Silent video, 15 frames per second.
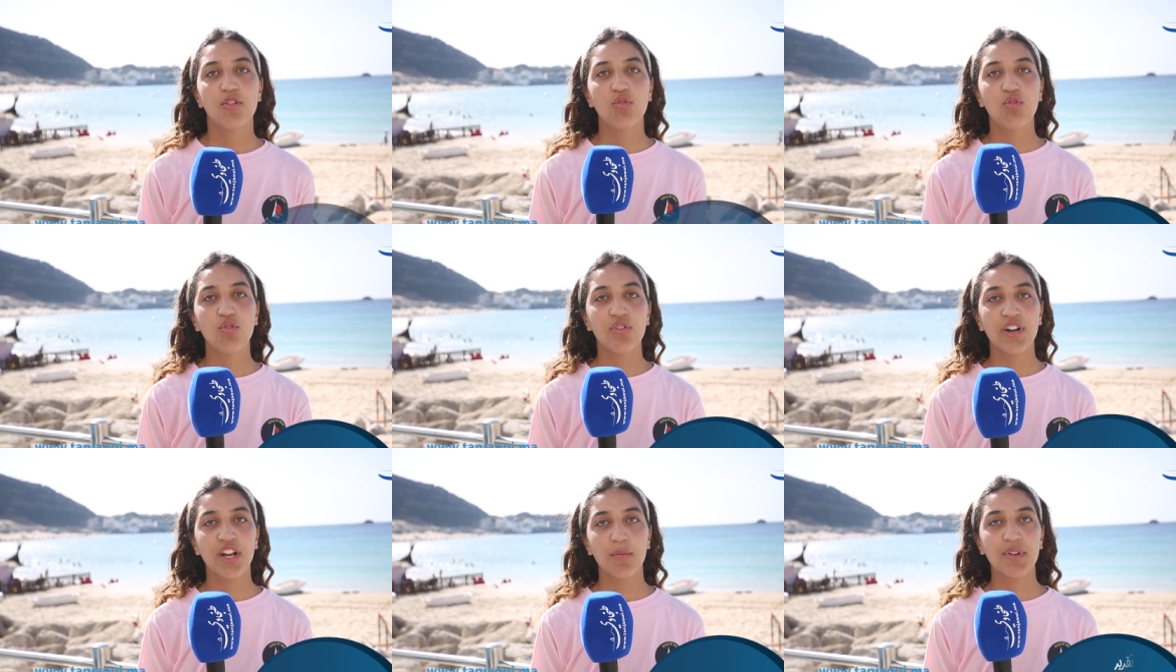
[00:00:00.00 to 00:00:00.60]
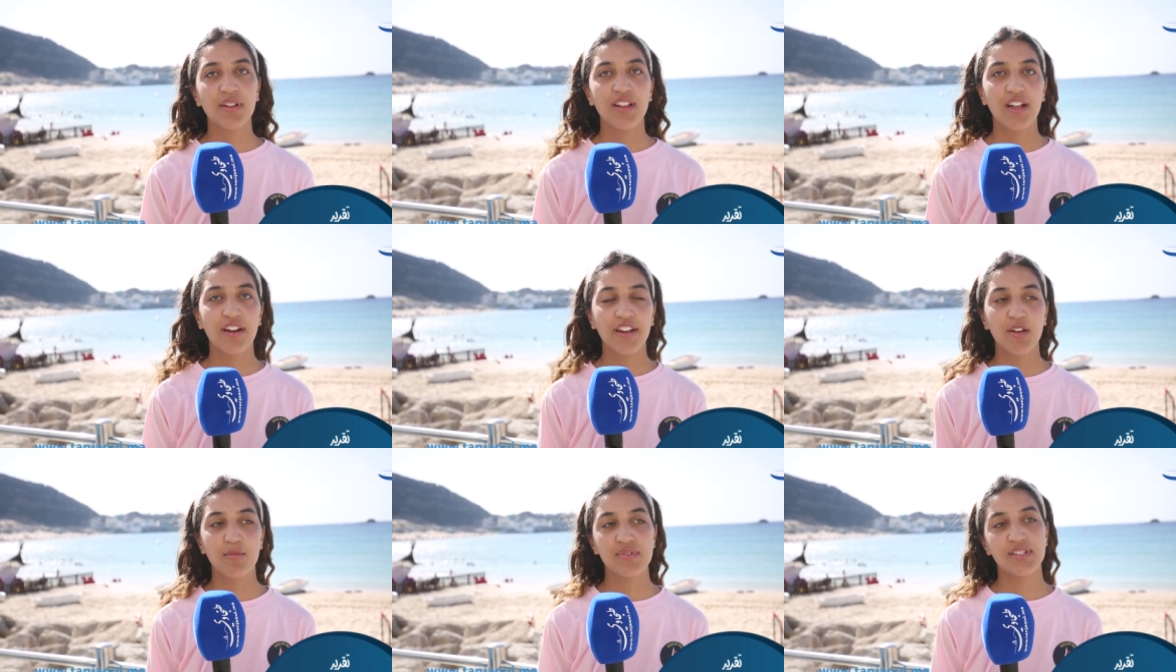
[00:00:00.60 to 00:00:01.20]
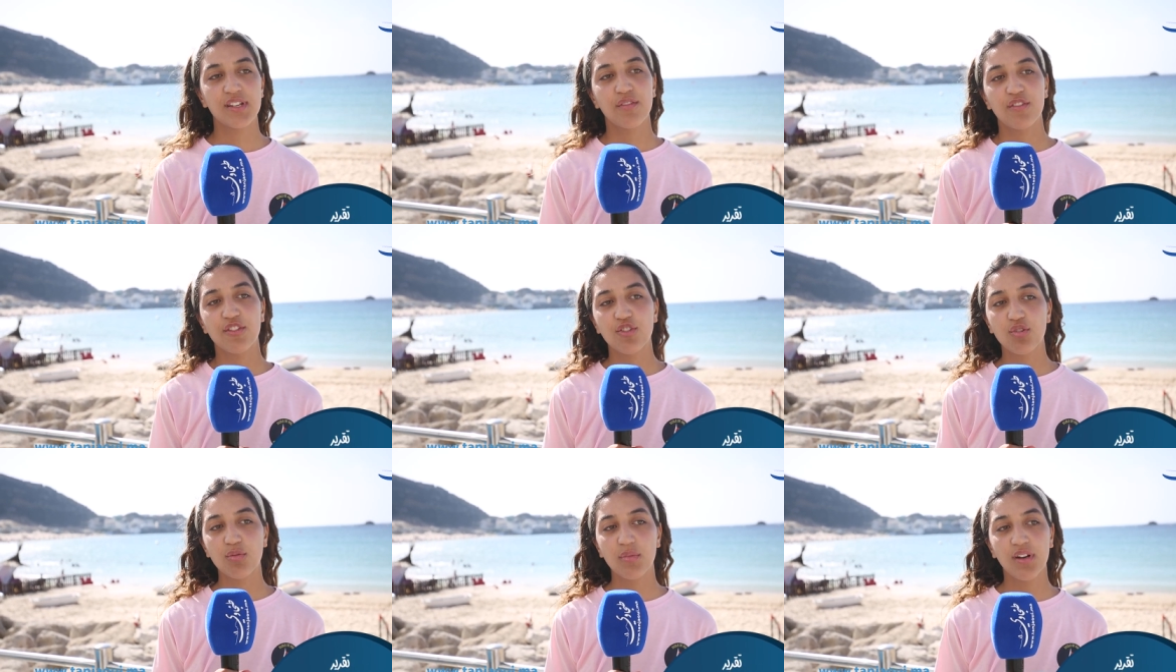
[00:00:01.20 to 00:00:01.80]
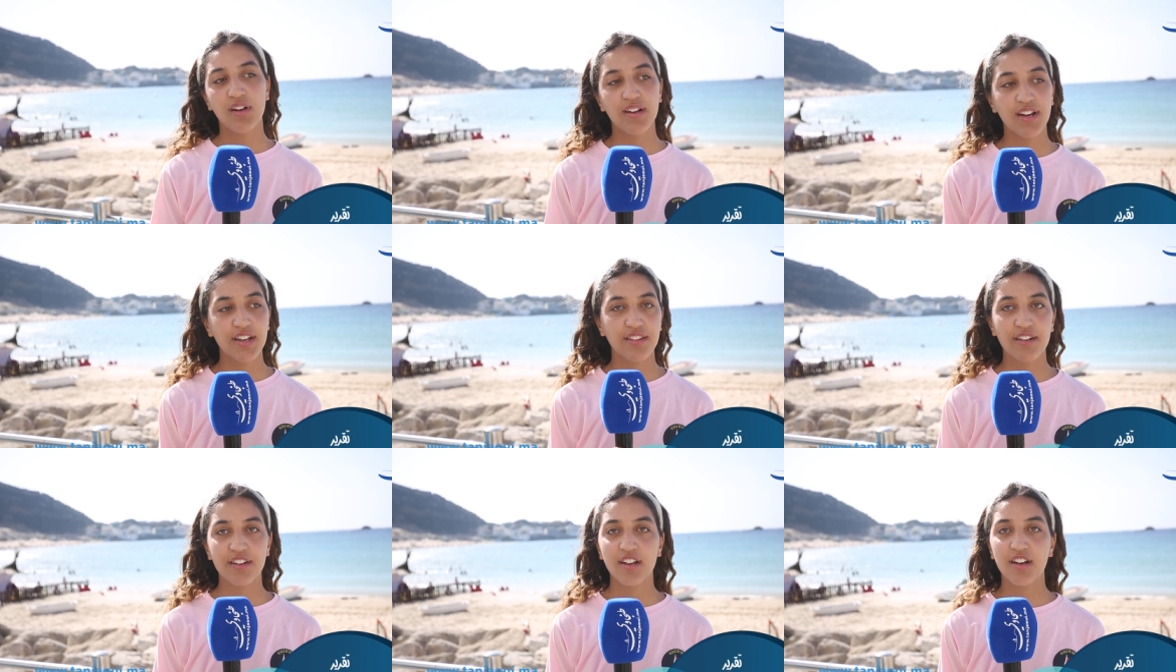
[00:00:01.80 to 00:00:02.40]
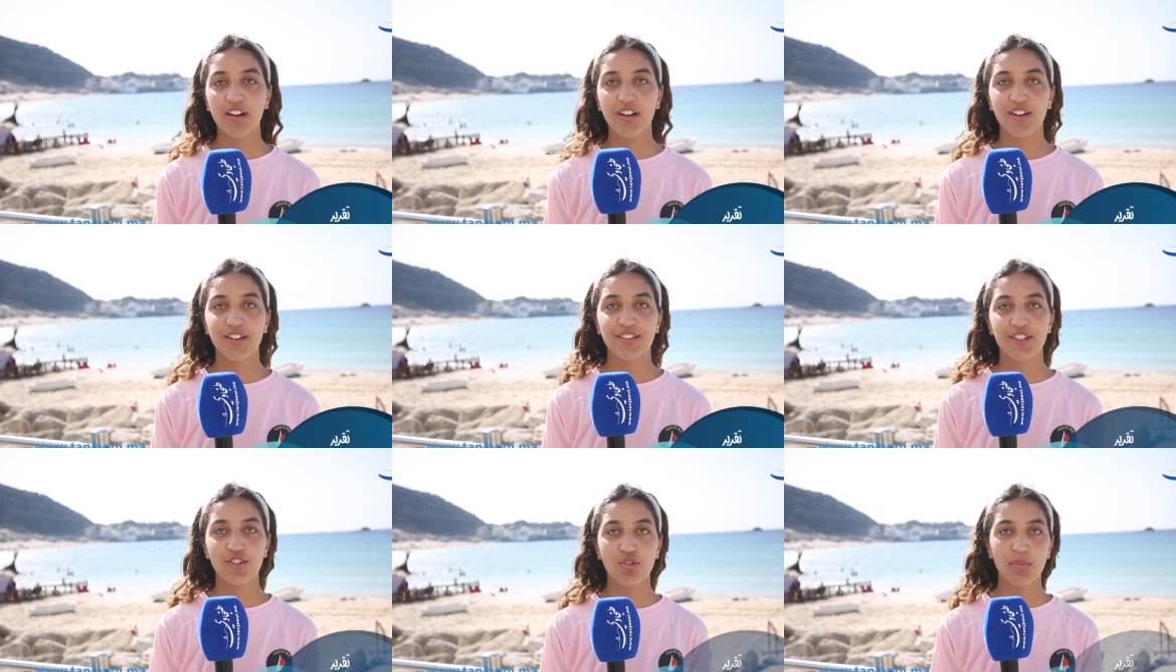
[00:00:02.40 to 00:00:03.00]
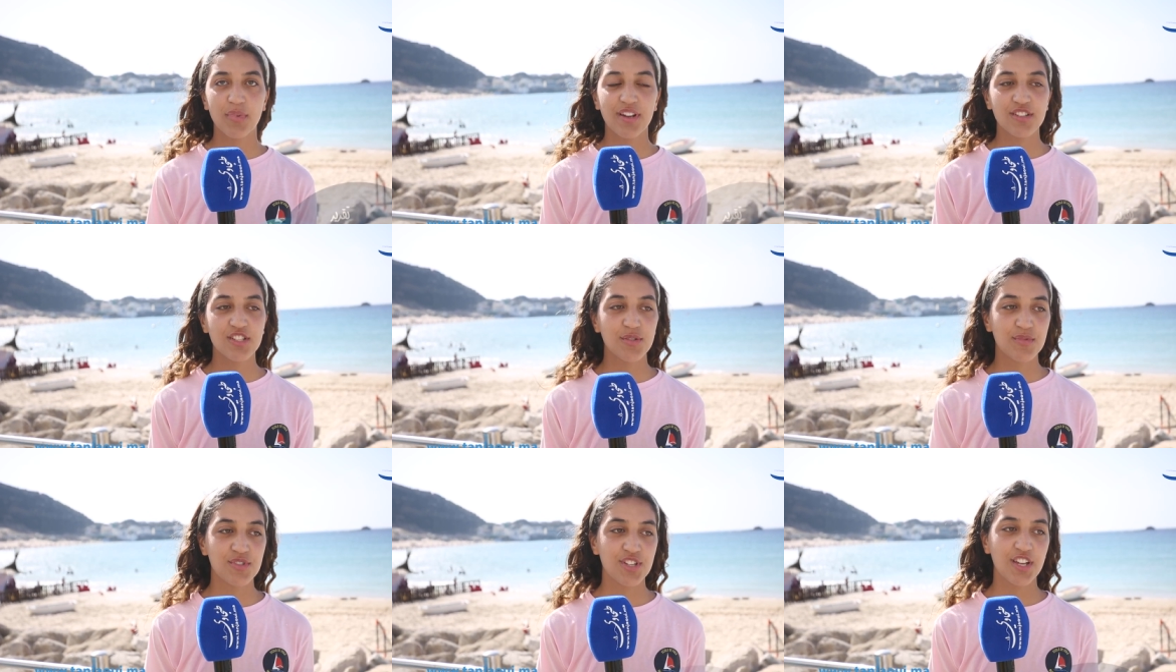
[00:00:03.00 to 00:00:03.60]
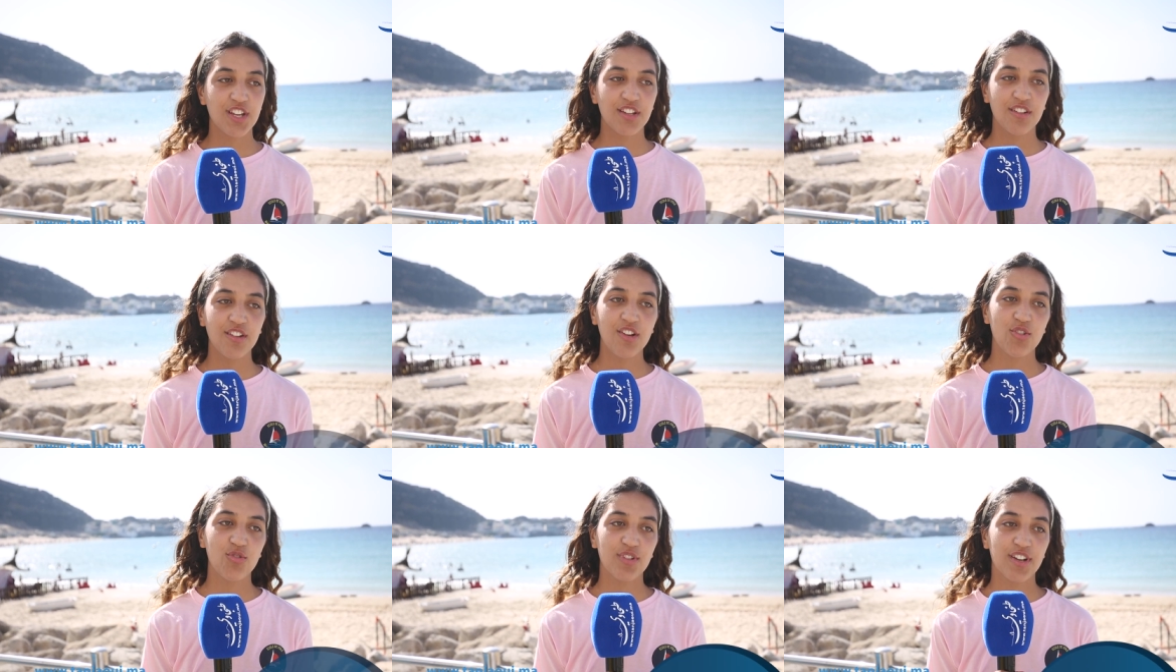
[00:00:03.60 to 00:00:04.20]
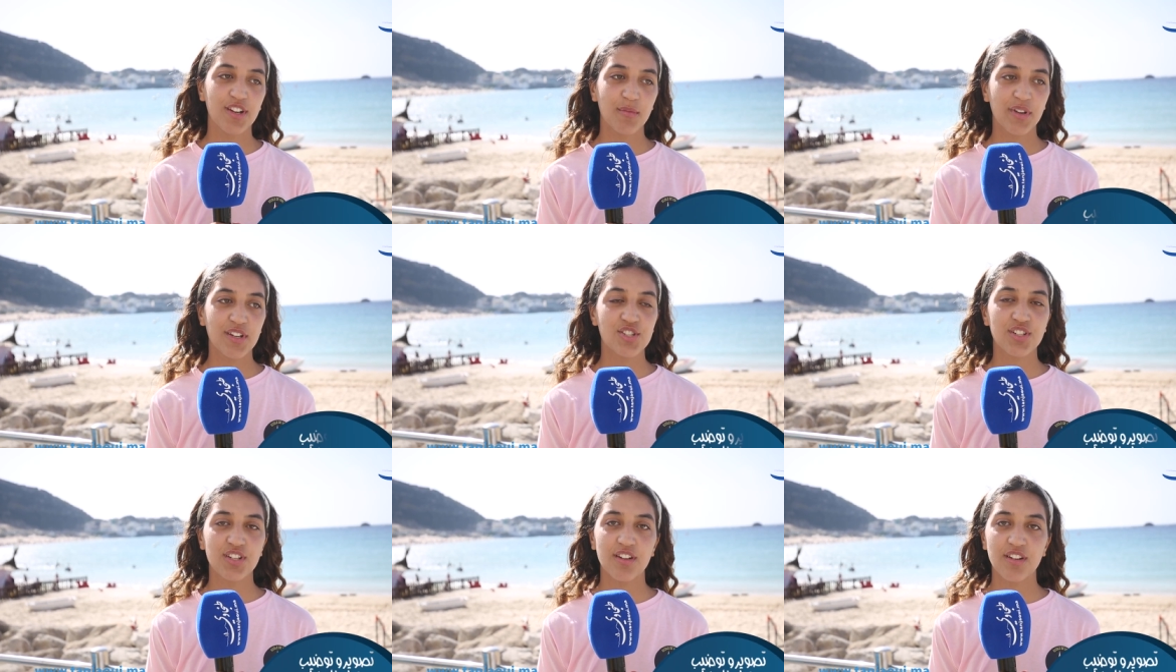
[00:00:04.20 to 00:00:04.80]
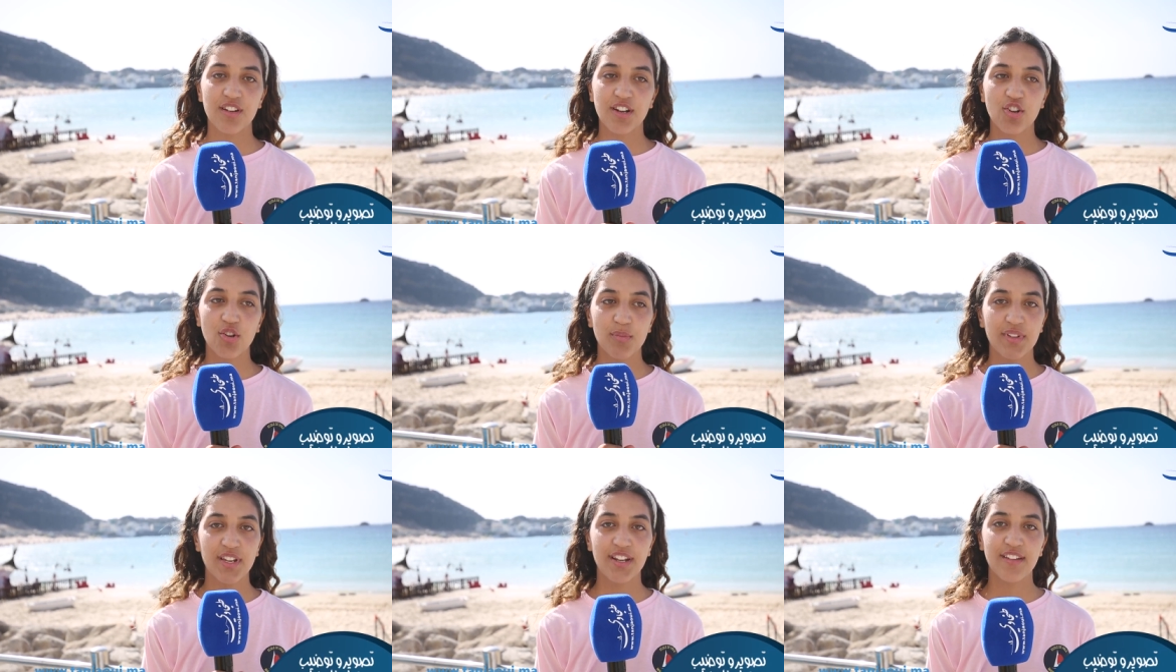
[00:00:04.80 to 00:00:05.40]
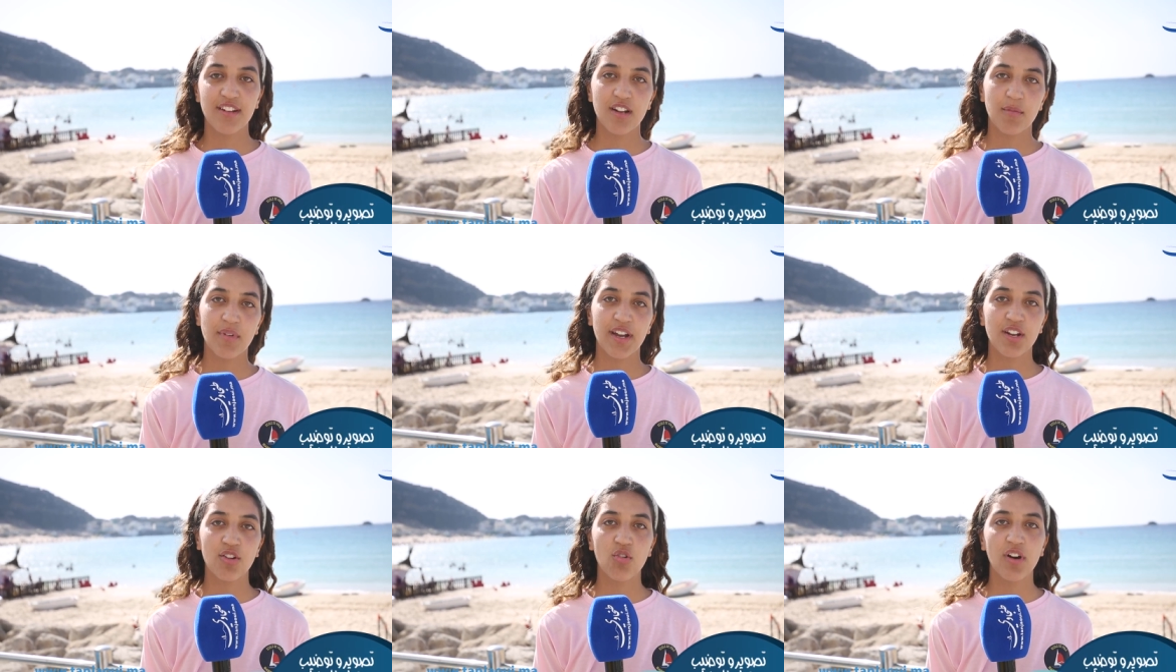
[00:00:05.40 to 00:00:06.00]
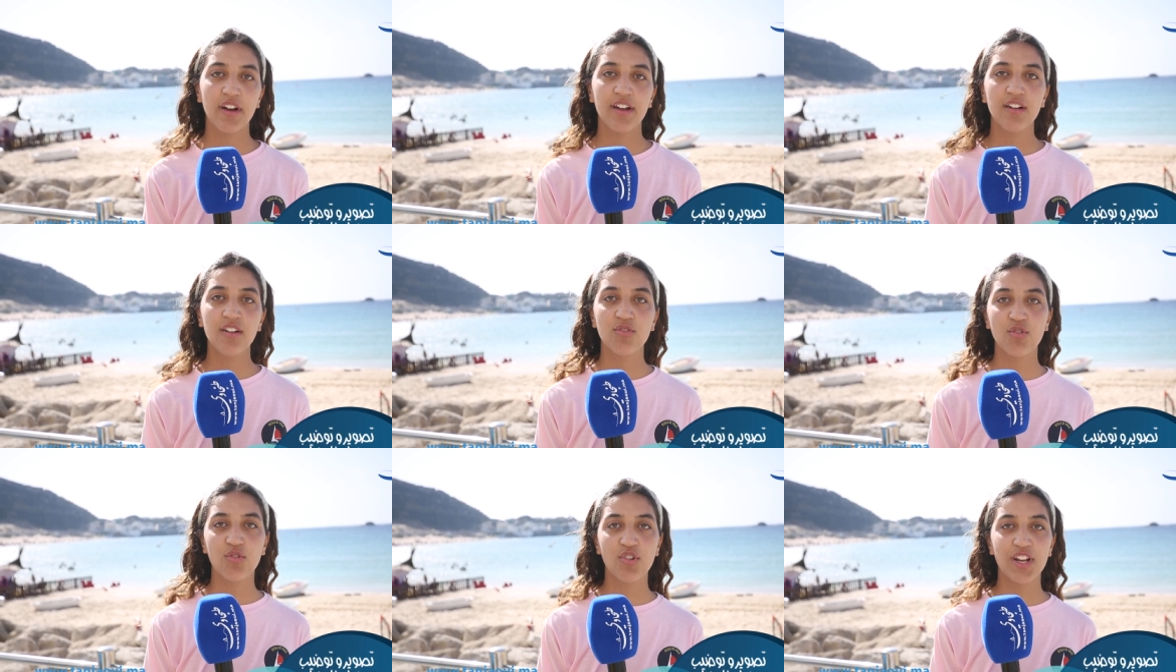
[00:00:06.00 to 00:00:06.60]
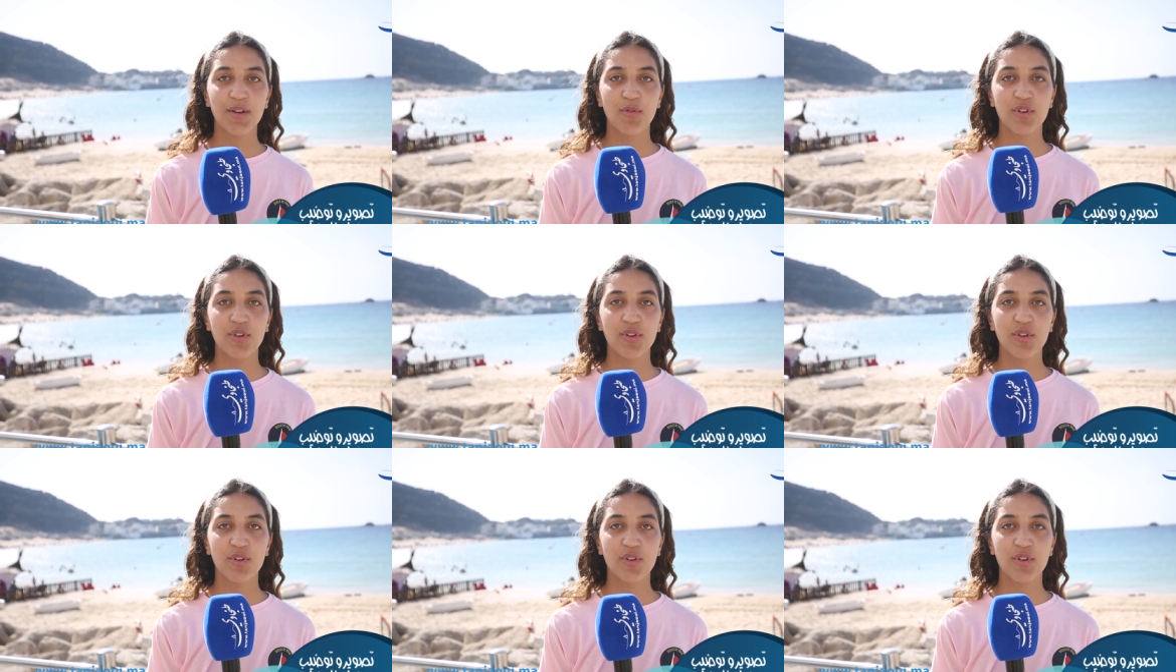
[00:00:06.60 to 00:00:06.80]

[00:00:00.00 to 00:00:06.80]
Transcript: ورغم طلع الريح بزاف اليوم قدرنا نديروا مراتب جيده وكنبغي نشكر الكلوب ديالي ديال مارين رويال ولي